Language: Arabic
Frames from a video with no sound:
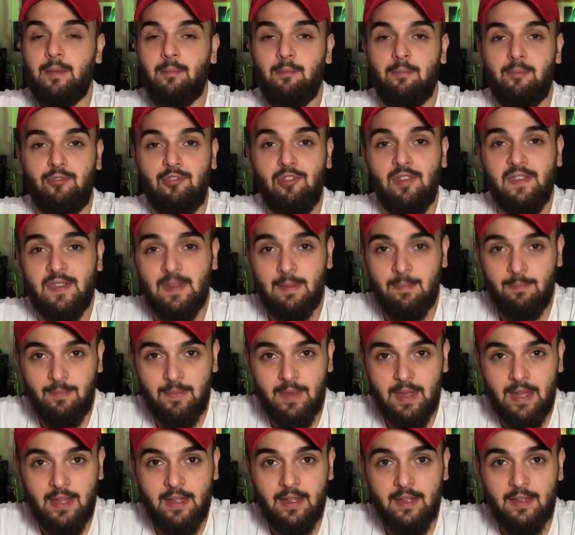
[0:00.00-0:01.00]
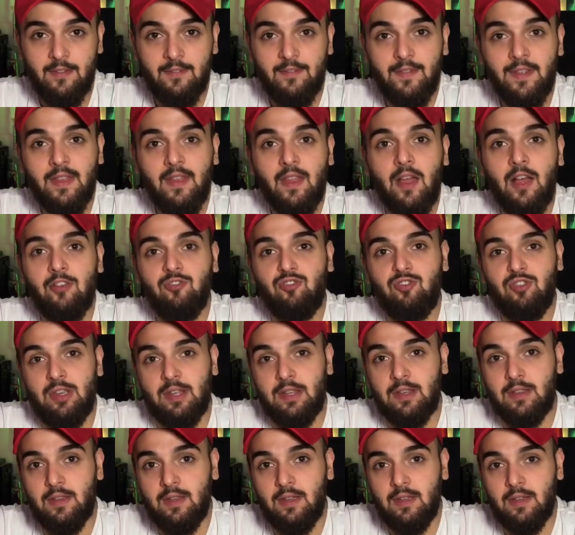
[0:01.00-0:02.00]
بجسمنا في
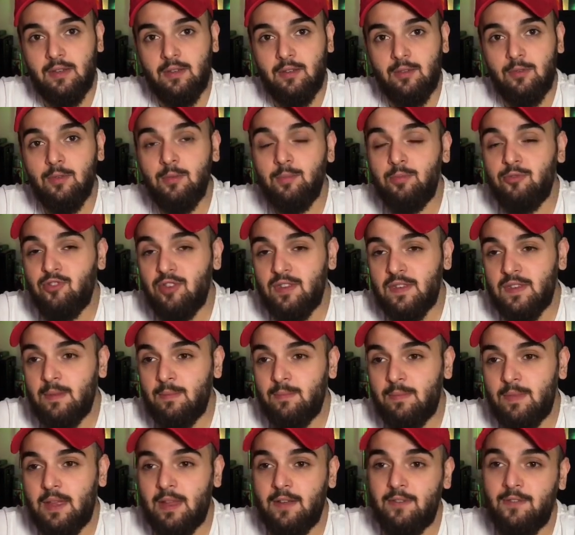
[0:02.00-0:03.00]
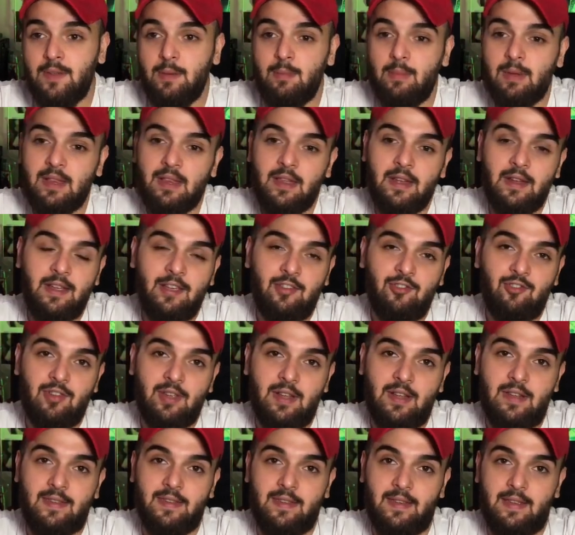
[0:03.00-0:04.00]
طعجات وبجسمنا في مطارح
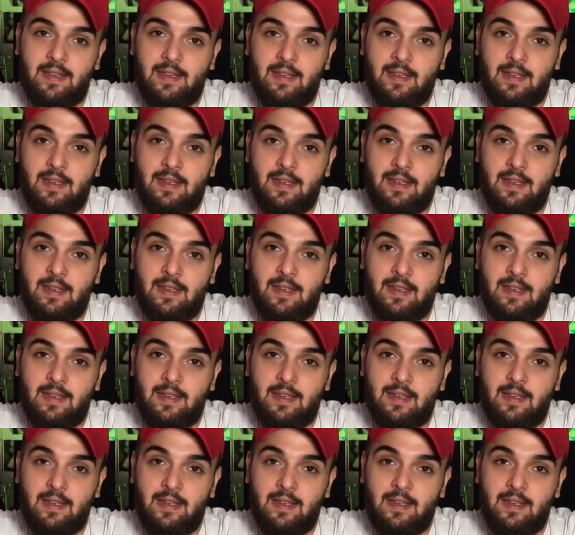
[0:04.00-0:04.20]
جالسة